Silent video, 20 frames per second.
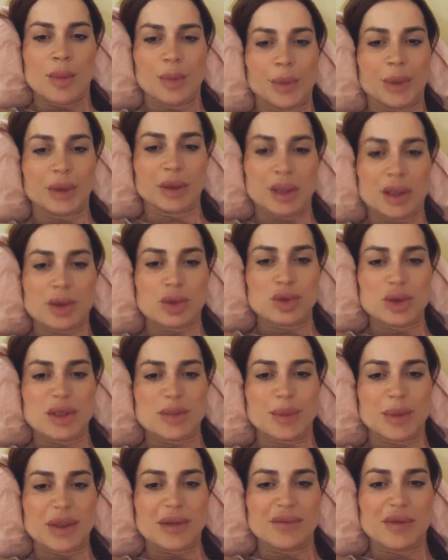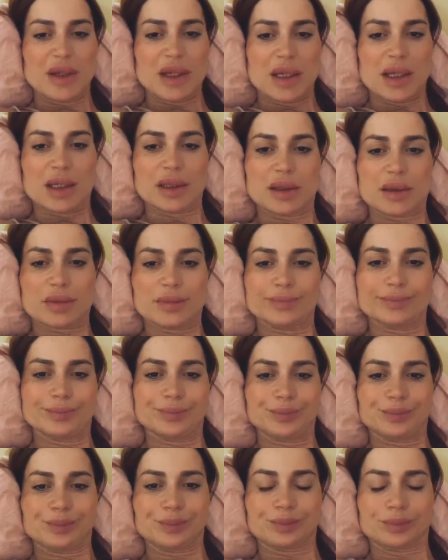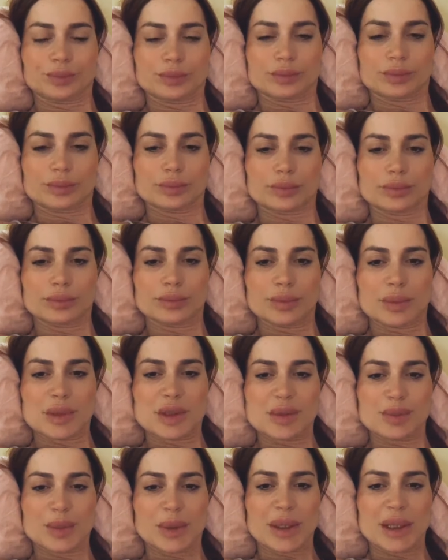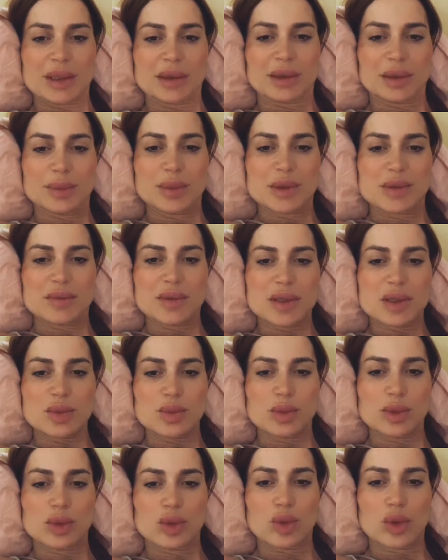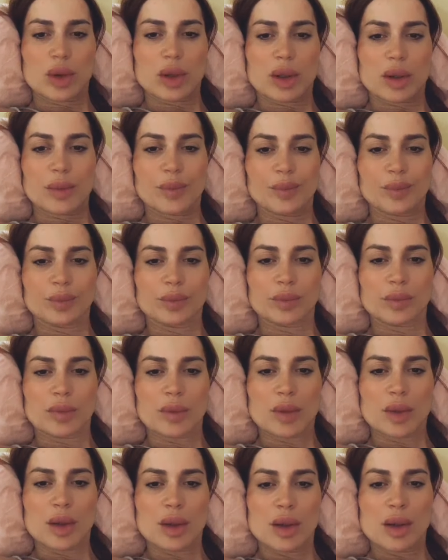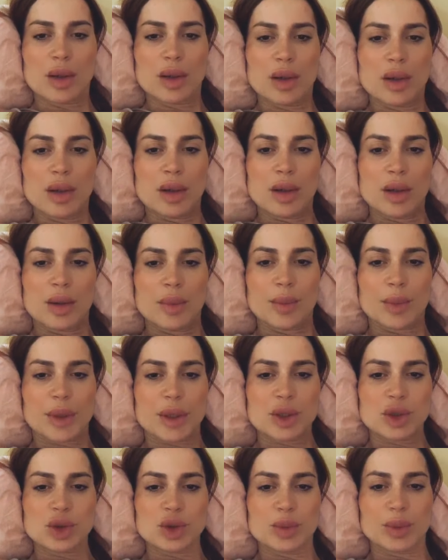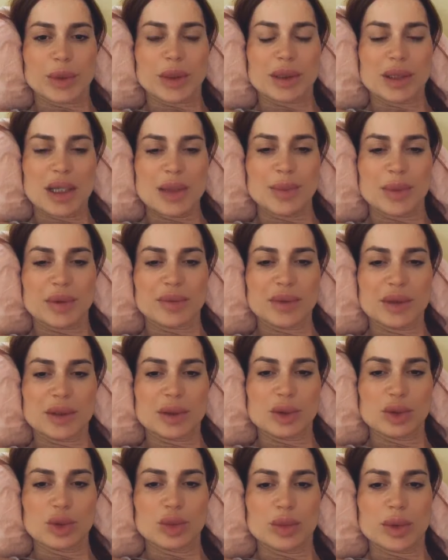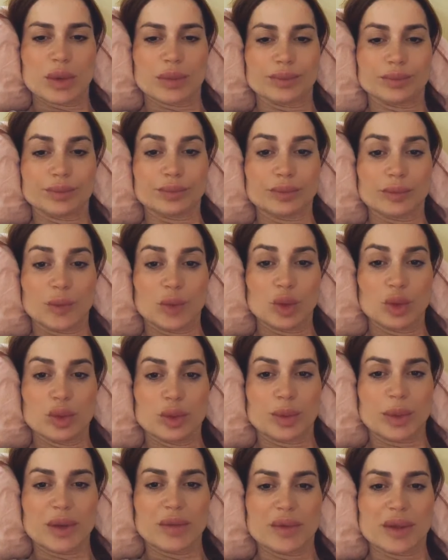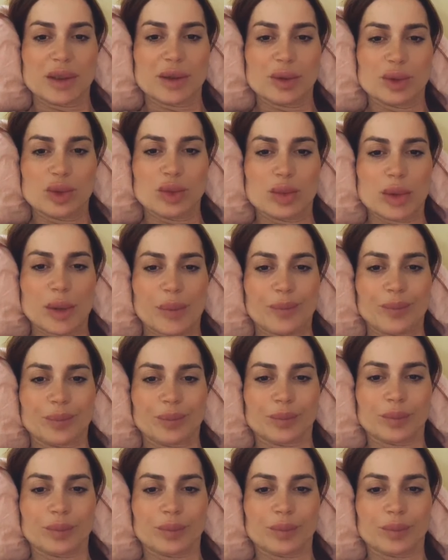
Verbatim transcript: Беларусь, привет! Без проекта, без вас плохо. Прошу, передай привет Любе. Ну, привет, Люба.